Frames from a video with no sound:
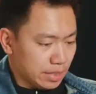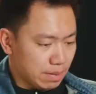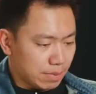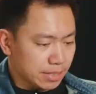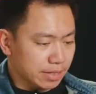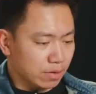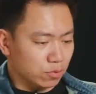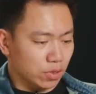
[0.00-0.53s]
Điểm
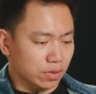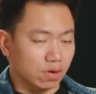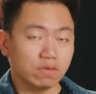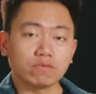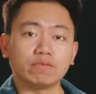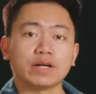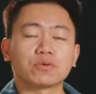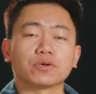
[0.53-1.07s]
lăn tăn cuối
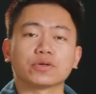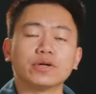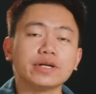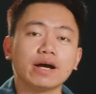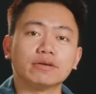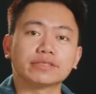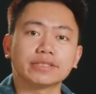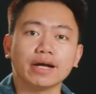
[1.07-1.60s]
cùng về cuộc đối
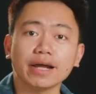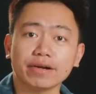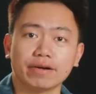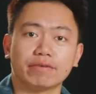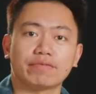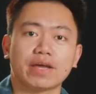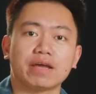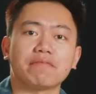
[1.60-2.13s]
đầu giữa
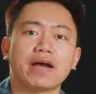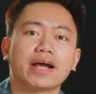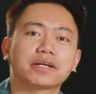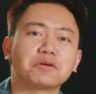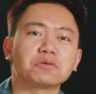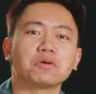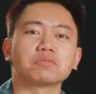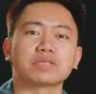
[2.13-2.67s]
HR-V và
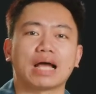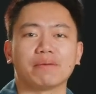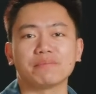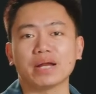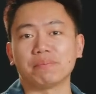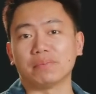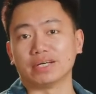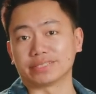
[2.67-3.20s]
2008
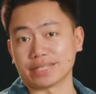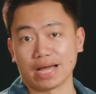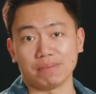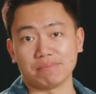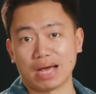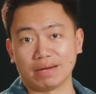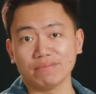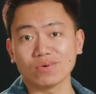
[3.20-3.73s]
nằm ở giá
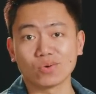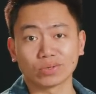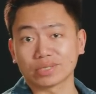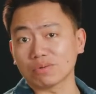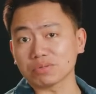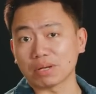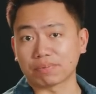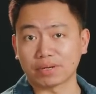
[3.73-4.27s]
bán và nguồn
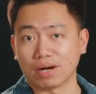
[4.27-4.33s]
gốc nhập